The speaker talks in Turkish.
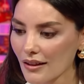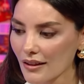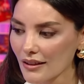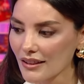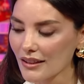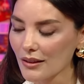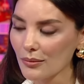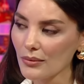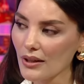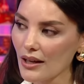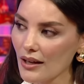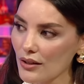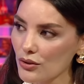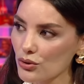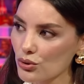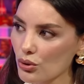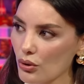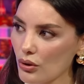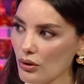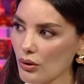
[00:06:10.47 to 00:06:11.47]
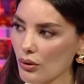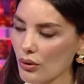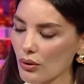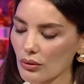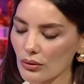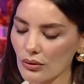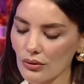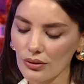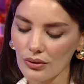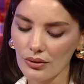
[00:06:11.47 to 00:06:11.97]
Kimya şöyle
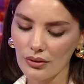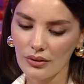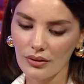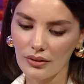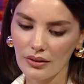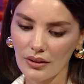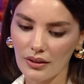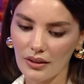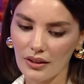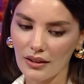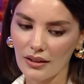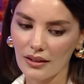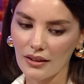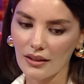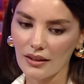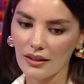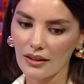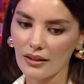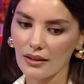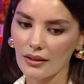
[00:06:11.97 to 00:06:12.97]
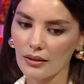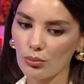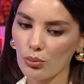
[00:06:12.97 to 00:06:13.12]
oldu. Ee,